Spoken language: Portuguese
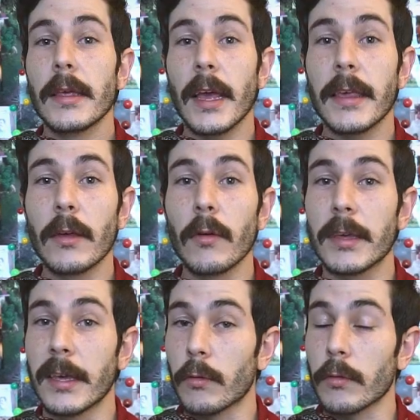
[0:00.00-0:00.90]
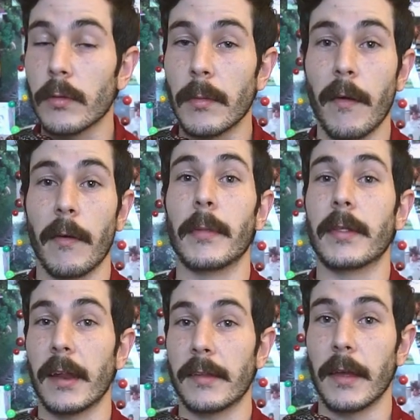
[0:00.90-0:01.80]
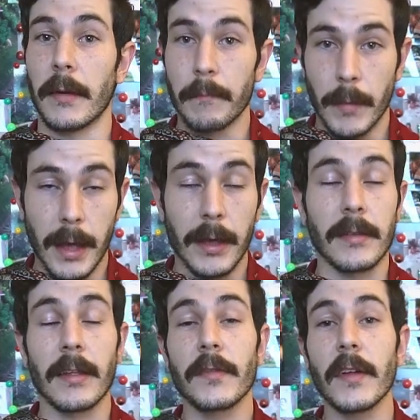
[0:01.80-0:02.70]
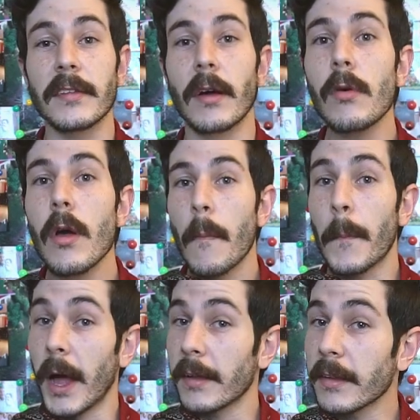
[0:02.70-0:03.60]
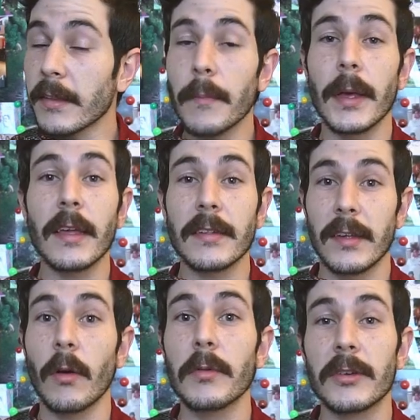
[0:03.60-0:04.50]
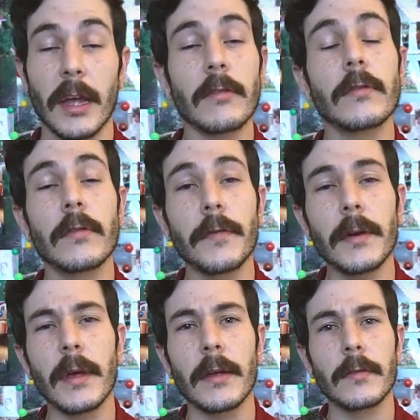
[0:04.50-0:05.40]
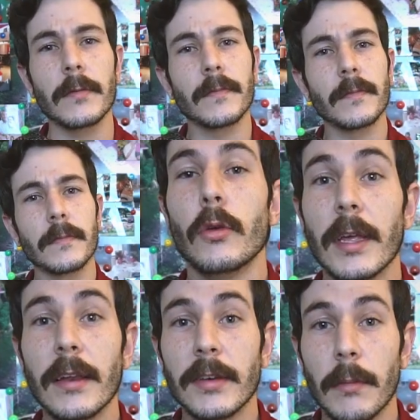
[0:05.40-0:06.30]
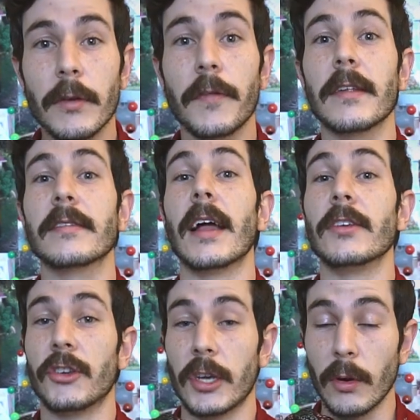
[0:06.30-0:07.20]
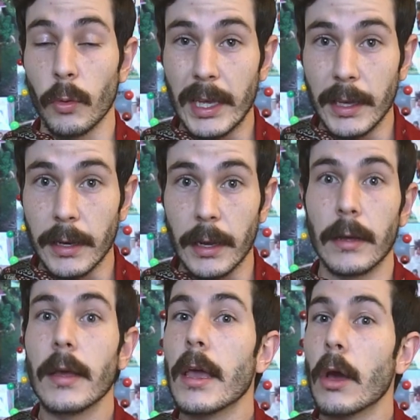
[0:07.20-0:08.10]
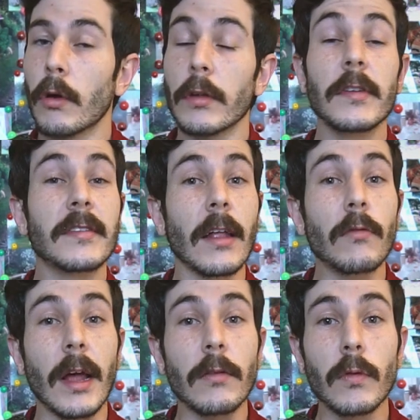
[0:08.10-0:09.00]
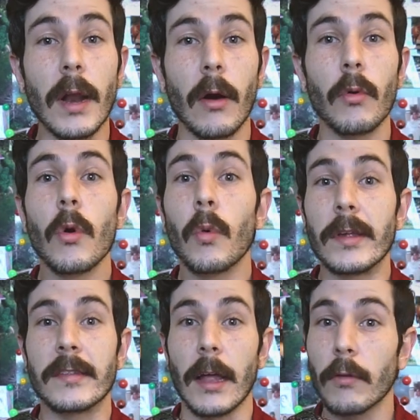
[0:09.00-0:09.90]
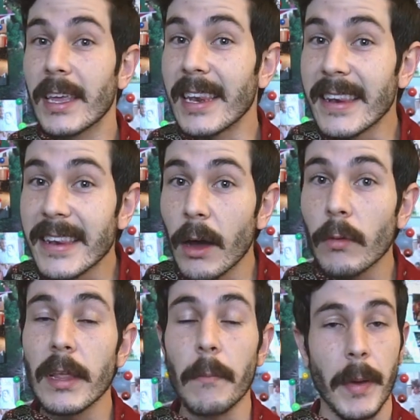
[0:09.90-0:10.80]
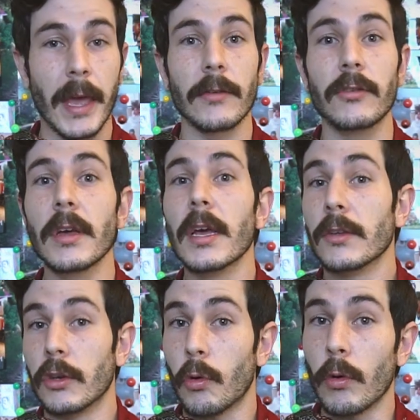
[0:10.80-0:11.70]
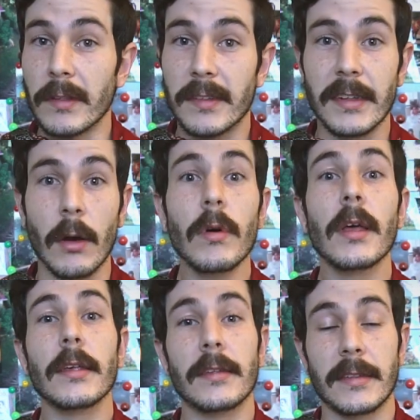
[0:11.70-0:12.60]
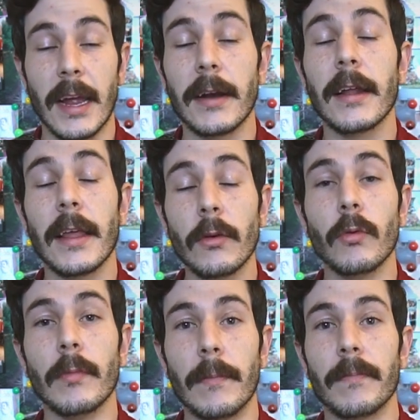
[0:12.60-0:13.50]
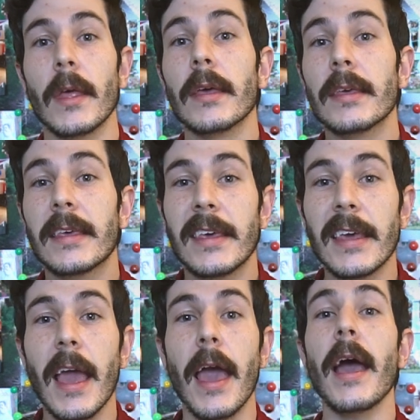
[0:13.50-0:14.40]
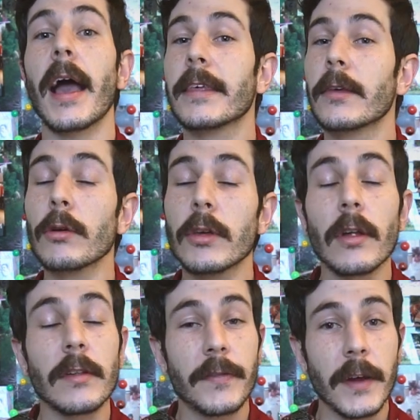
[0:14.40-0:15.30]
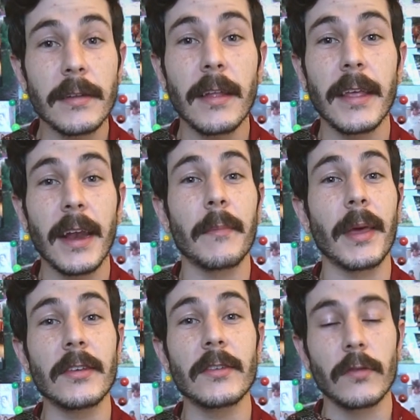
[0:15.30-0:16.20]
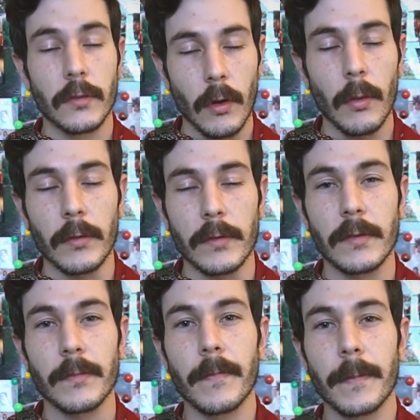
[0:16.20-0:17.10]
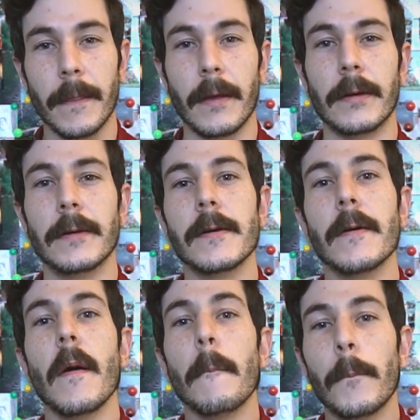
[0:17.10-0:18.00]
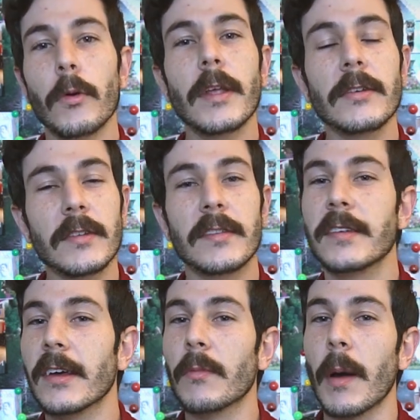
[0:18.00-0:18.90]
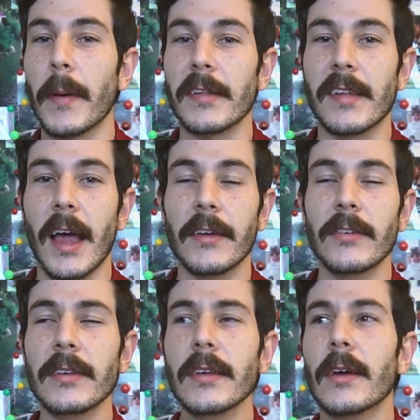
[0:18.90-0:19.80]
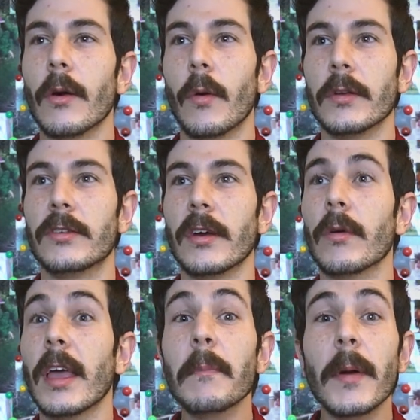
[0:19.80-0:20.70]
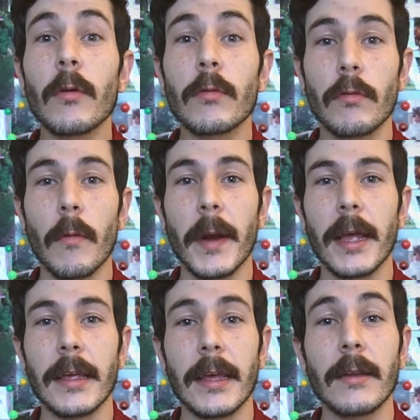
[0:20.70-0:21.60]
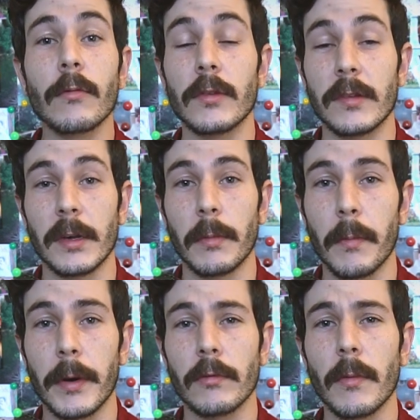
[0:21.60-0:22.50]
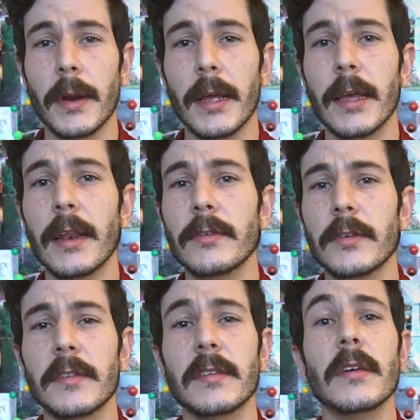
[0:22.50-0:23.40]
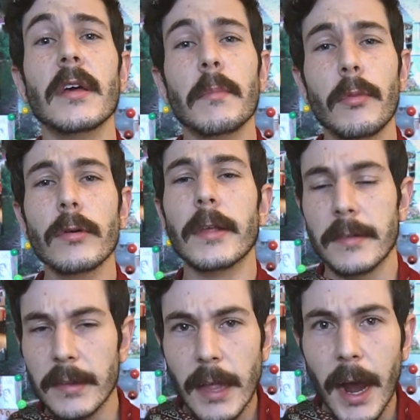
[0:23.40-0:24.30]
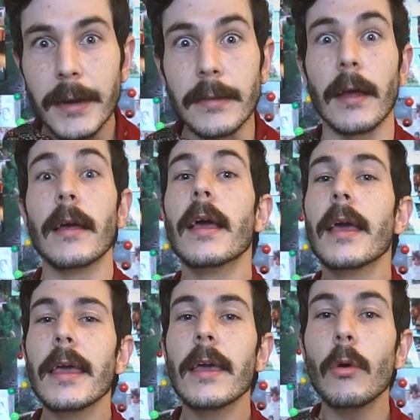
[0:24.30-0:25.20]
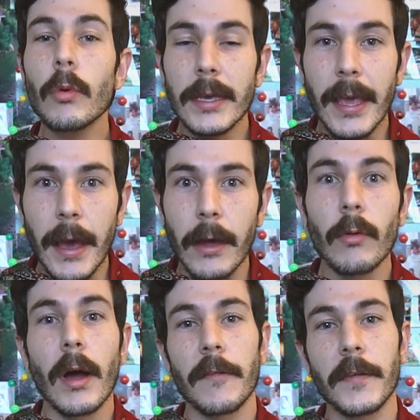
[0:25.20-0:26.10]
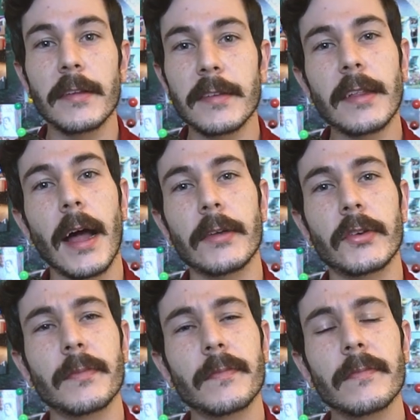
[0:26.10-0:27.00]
E aquilo que costumava me trazer é, satisfação passa também a ser objeto de sofrimento. E o que eles chamam de felicidade genuína é o nosso estado natural, um estado que não depende de condição externa nenhuma, que é aquilo que nós verdadeiramente somos. Né? Buda dizia numa passagem onde alguém perguntou para ele, um discípulo perguntou para ele e disse: Buda, Siddhartha, eu quero a felicidade.